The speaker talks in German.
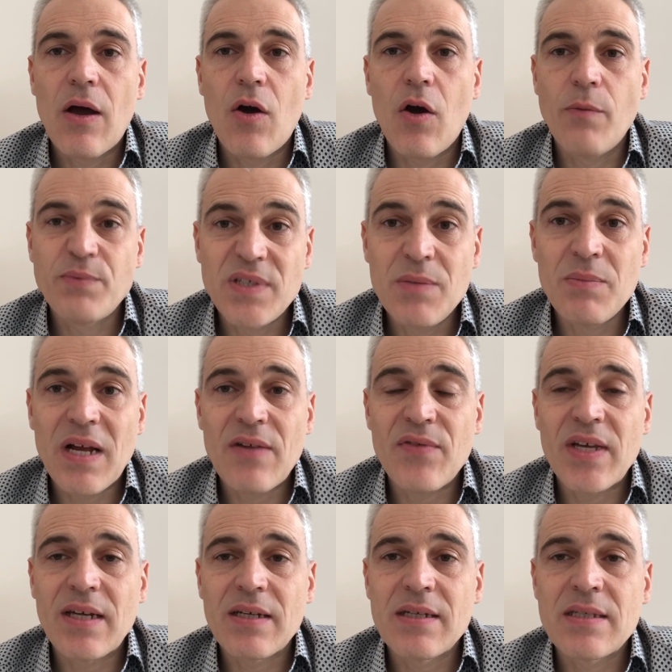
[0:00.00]
Optimal
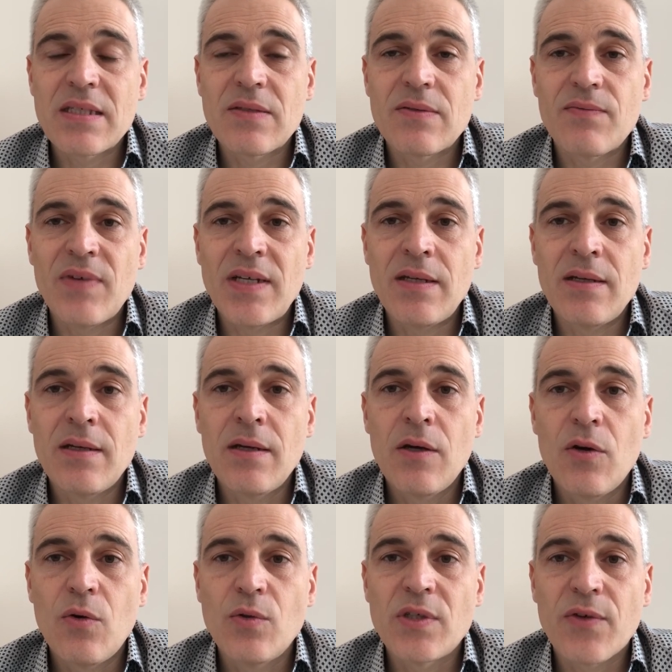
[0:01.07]
wäre es, wenn
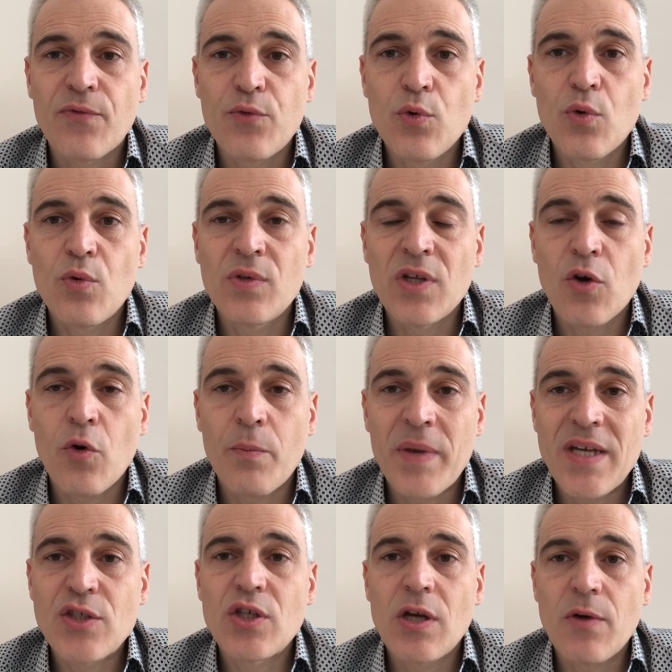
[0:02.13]
unter Führung der
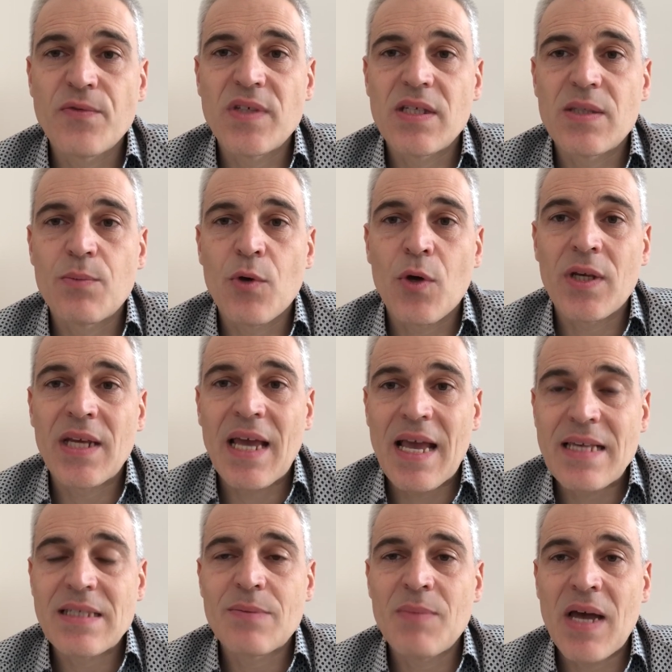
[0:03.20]
Europäischen Aufsichtsbehörde
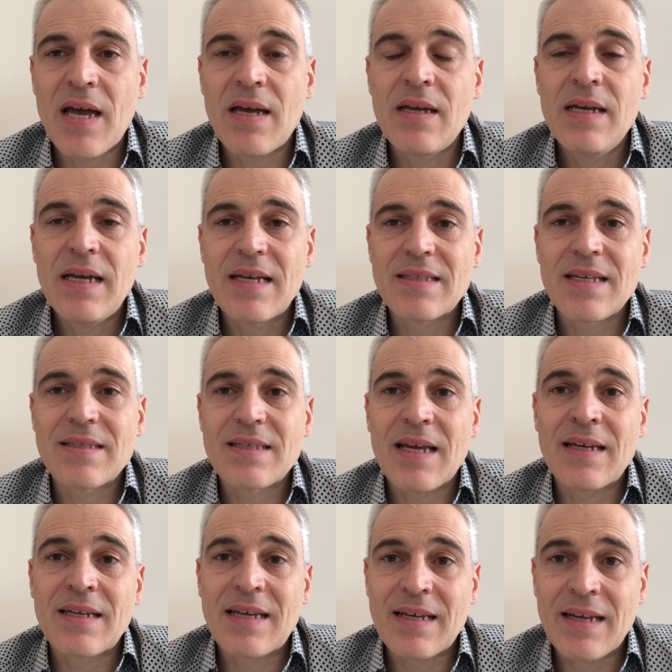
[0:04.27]
ESMA es jetzt
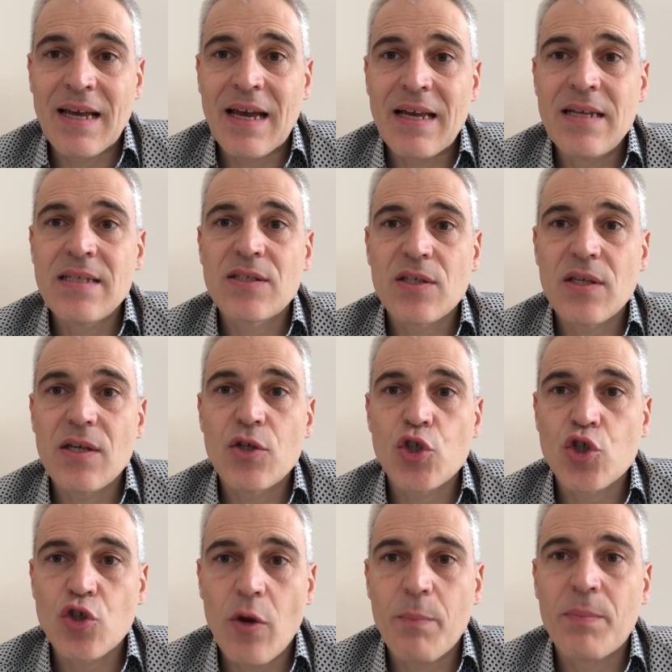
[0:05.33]
ein generelles
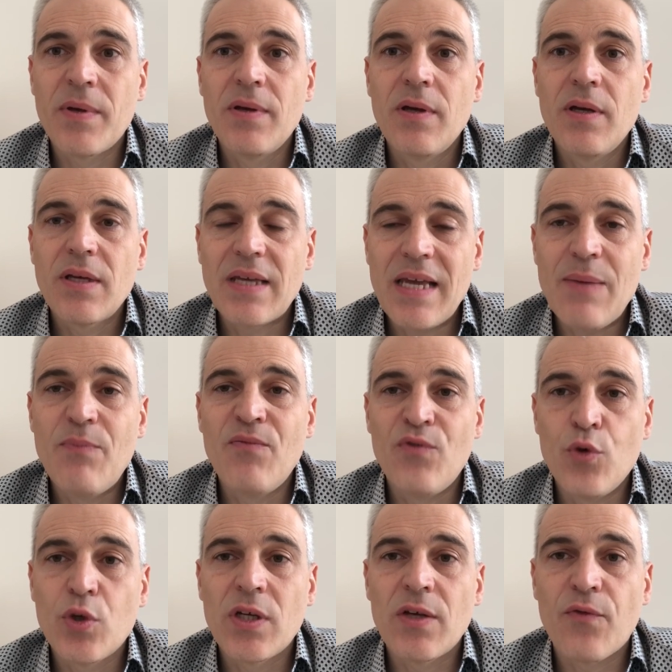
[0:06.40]
Stopp geben
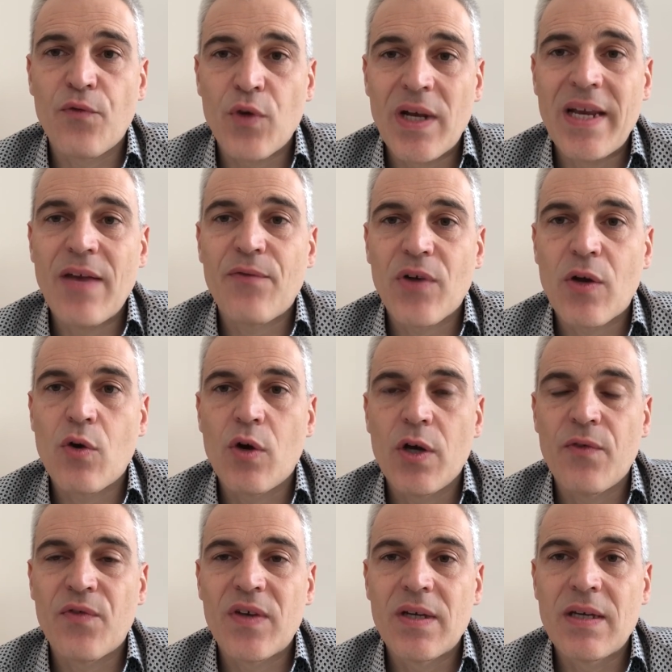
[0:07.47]
würde für
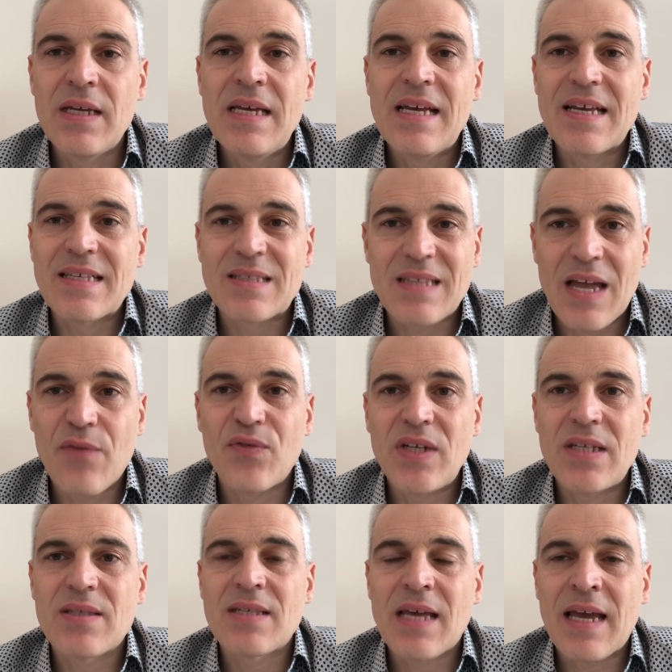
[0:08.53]
Leerverkäufe. Es darf
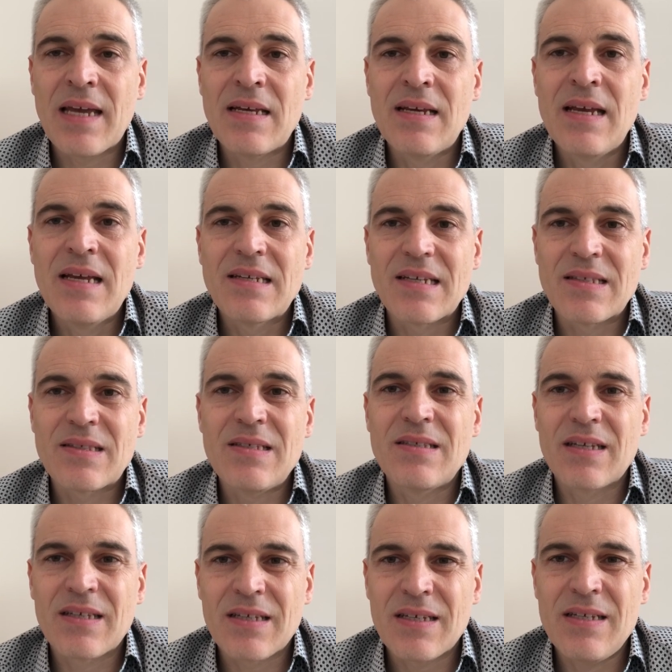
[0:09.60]
nicht sein, dass
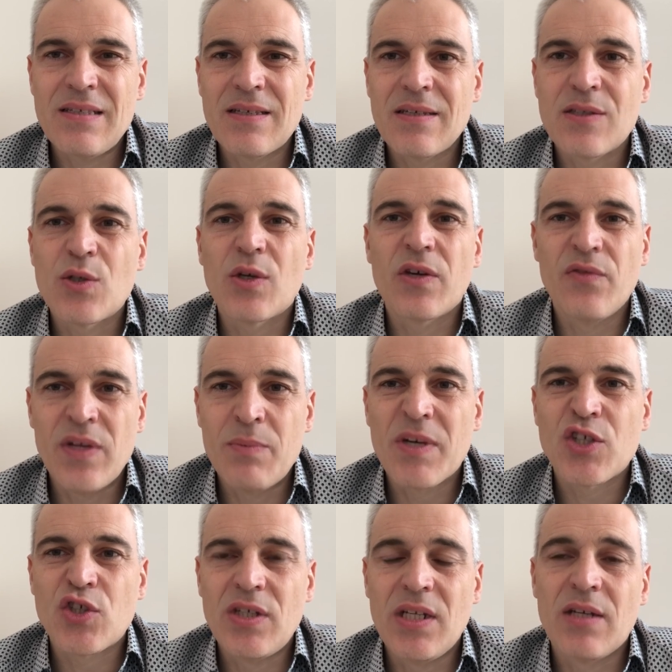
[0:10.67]
diese Krise zur
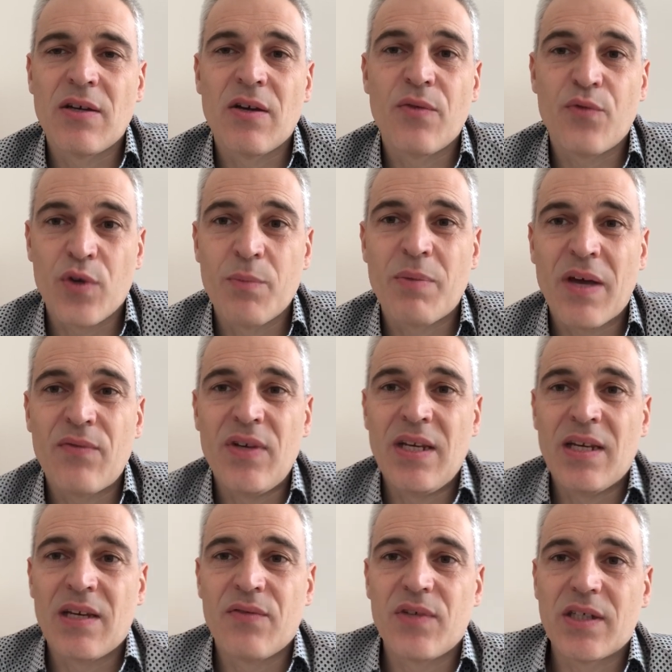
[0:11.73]
Gewinnmaschine für ein paar
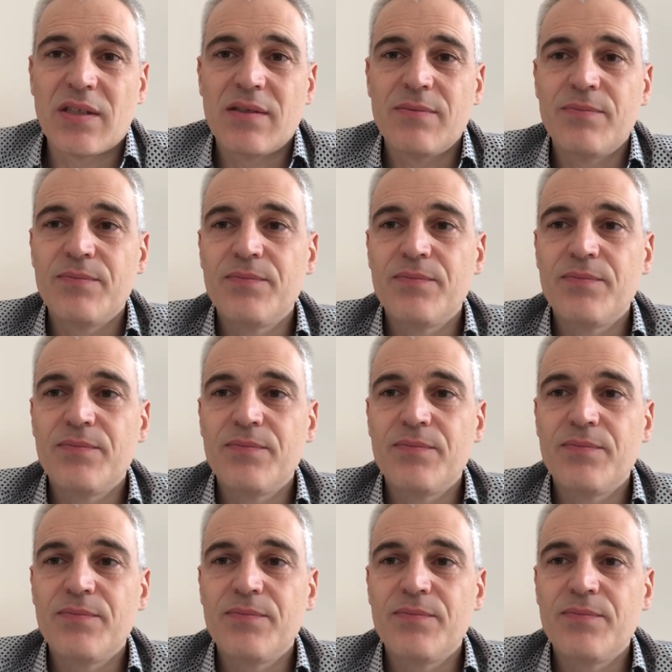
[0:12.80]
wenige wird.